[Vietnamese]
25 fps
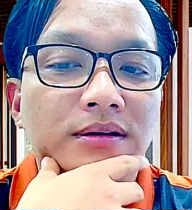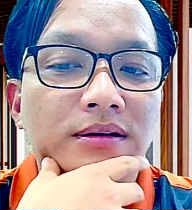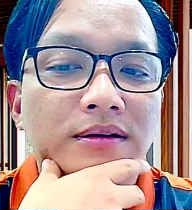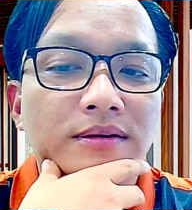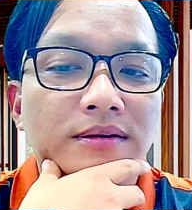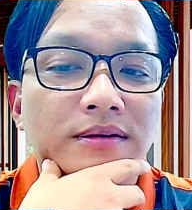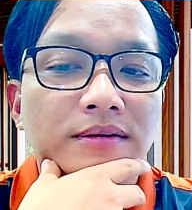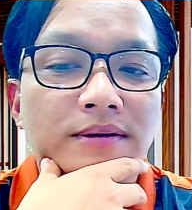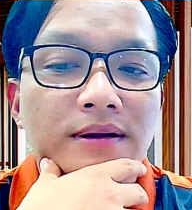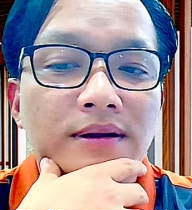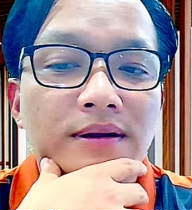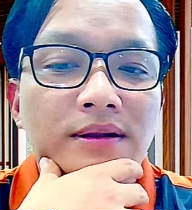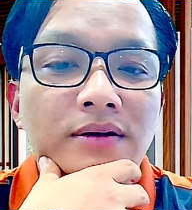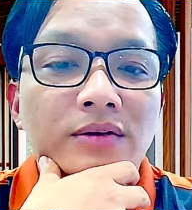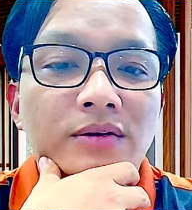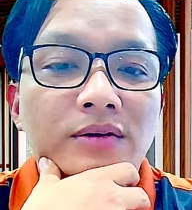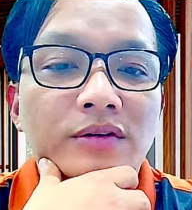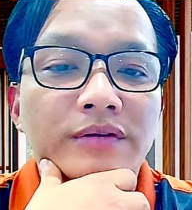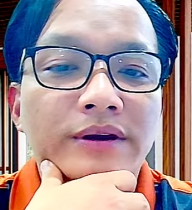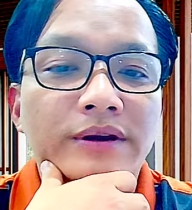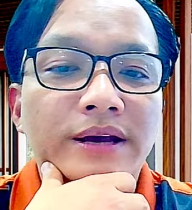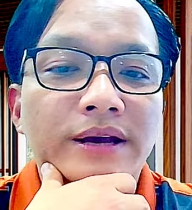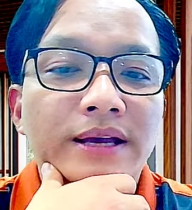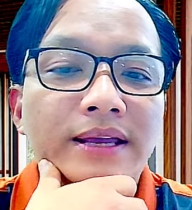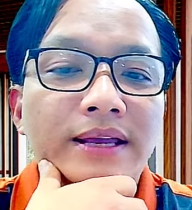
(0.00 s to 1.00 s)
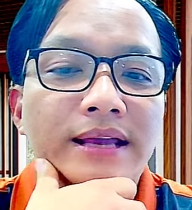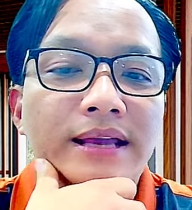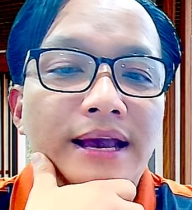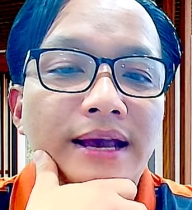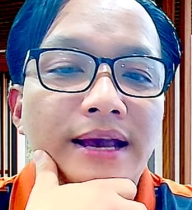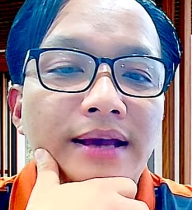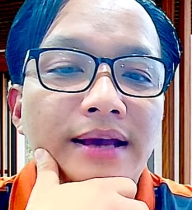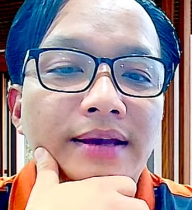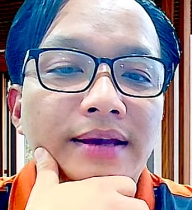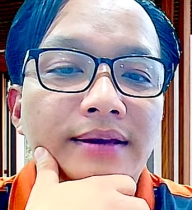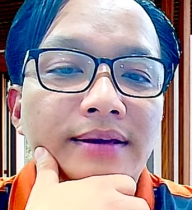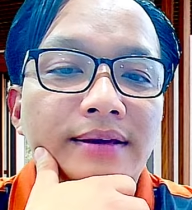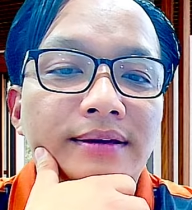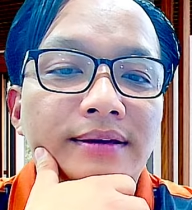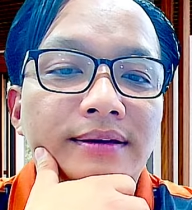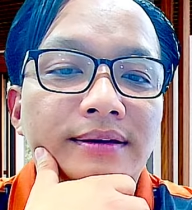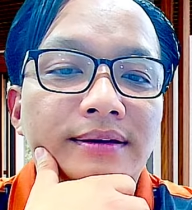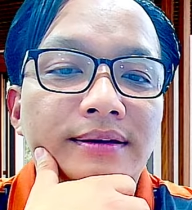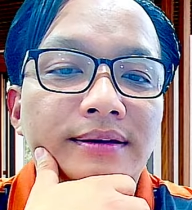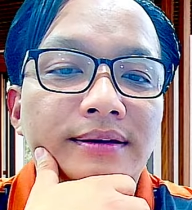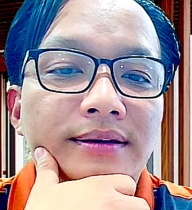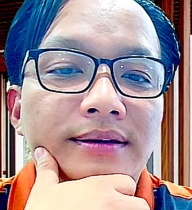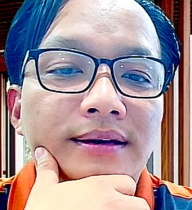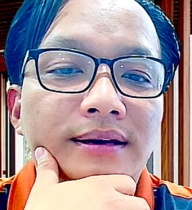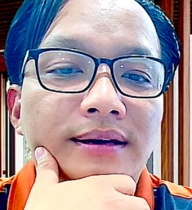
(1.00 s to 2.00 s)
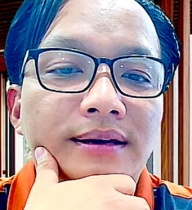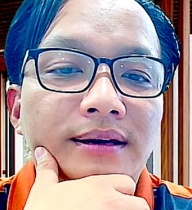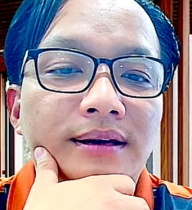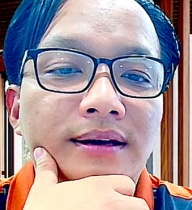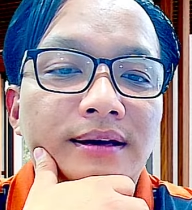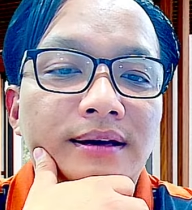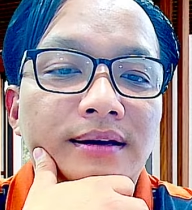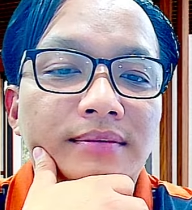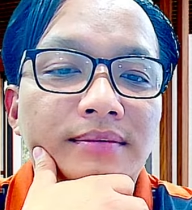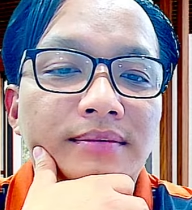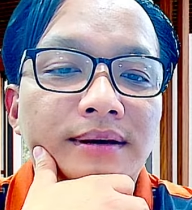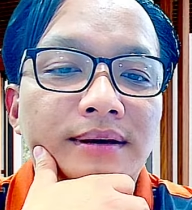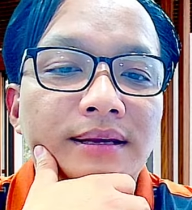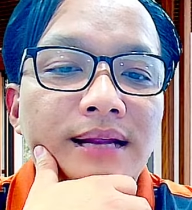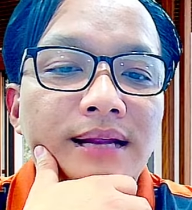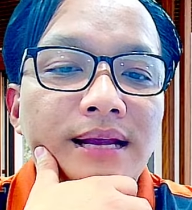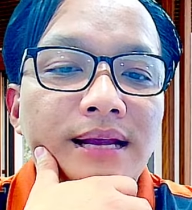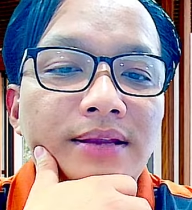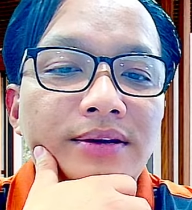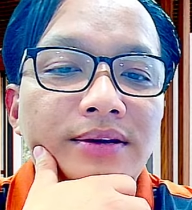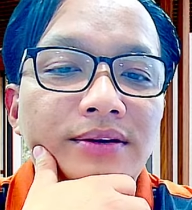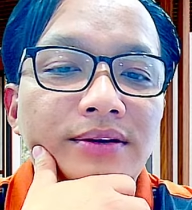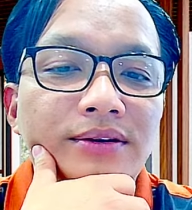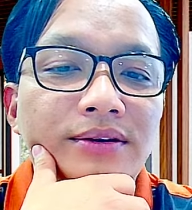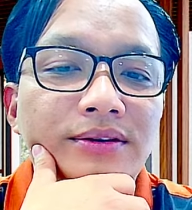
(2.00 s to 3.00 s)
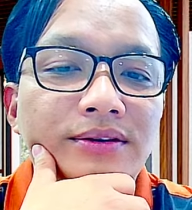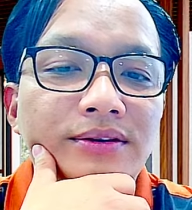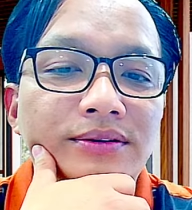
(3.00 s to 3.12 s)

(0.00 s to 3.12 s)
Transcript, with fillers: và thưa quý vị khán giả à, mới đây thôi